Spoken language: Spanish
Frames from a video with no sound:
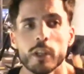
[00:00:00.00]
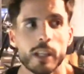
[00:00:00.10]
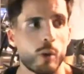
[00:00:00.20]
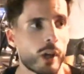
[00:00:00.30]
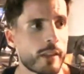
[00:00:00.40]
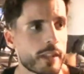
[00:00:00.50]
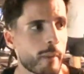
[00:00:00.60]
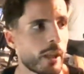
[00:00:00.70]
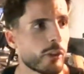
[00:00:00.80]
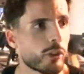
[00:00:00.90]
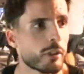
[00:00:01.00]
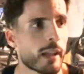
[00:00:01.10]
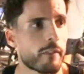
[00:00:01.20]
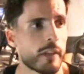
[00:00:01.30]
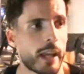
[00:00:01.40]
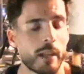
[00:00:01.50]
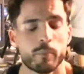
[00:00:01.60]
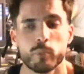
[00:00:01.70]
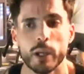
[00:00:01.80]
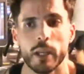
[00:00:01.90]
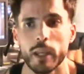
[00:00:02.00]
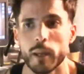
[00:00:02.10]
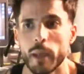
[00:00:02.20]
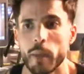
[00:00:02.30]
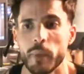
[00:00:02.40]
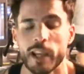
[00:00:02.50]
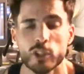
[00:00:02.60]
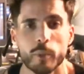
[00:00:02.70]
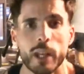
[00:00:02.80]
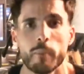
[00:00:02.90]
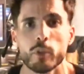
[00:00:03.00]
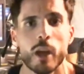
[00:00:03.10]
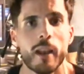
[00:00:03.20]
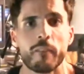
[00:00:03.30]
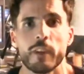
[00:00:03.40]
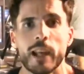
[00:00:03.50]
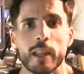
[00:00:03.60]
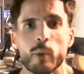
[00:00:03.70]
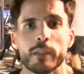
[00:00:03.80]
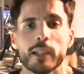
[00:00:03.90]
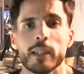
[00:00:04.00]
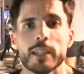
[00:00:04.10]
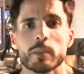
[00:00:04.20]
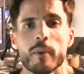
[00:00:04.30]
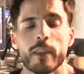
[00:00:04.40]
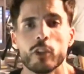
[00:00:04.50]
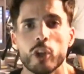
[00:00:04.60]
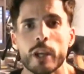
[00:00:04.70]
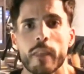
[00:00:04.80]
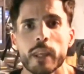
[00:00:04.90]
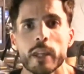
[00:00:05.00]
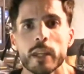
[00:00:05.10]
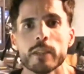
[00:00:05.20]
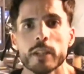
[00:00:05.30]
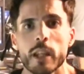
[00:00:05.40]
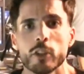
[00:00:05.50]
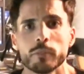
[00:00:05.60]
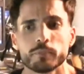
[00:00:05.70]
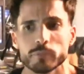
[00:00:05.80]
Y luego el entrenamiento, que al final, pues en mi caso, por ejemplo, al final durante el día se me van dos horas diarias entrenando